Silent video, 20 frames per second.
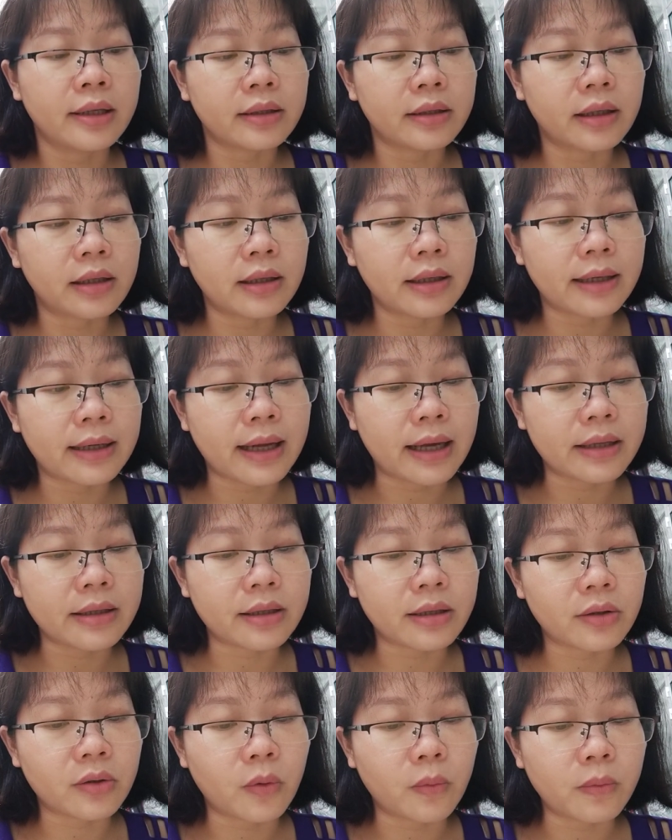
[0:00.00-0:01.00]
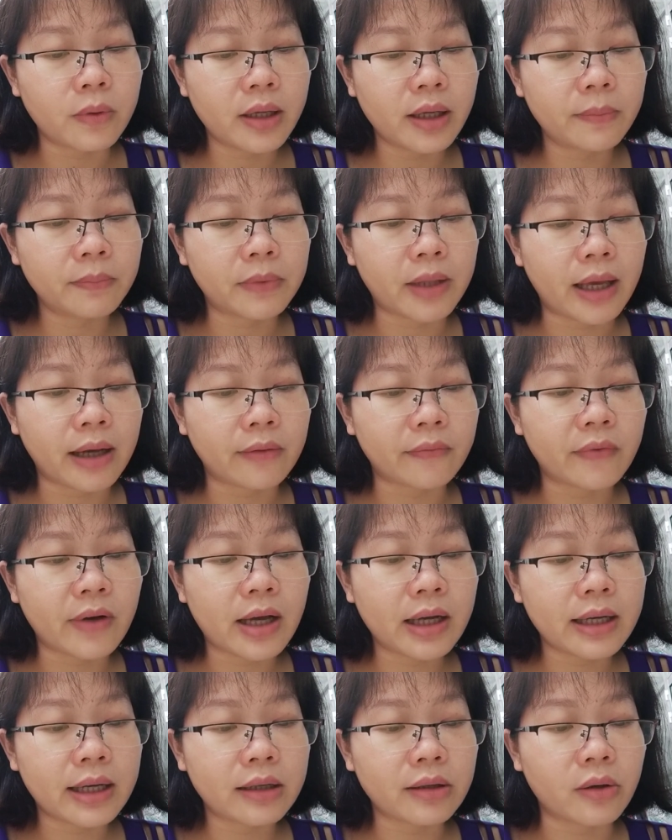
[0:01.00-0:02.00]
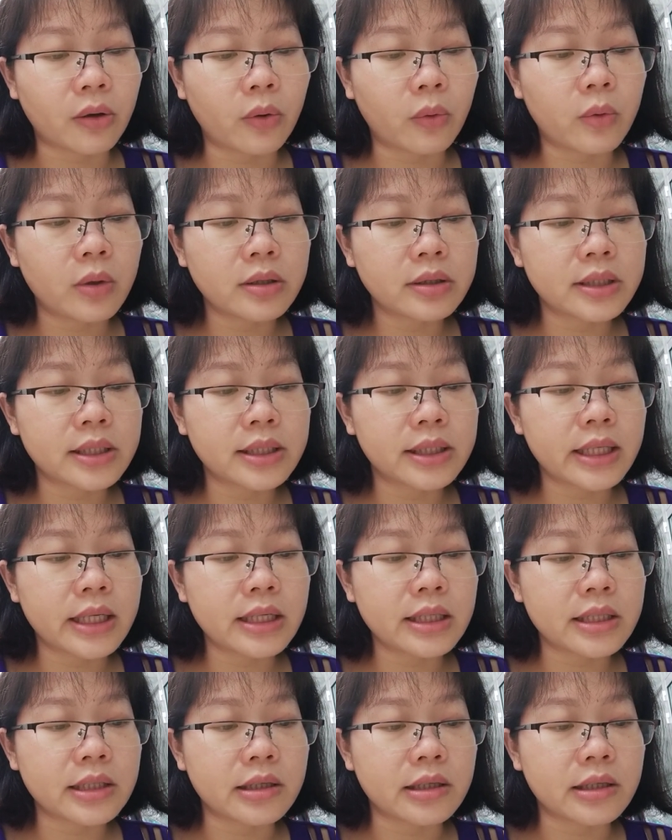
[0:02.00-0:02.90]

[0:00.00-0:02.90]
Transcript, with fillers: từng là đại dịch khủng khiếp tàn phá các đội quân trên chiến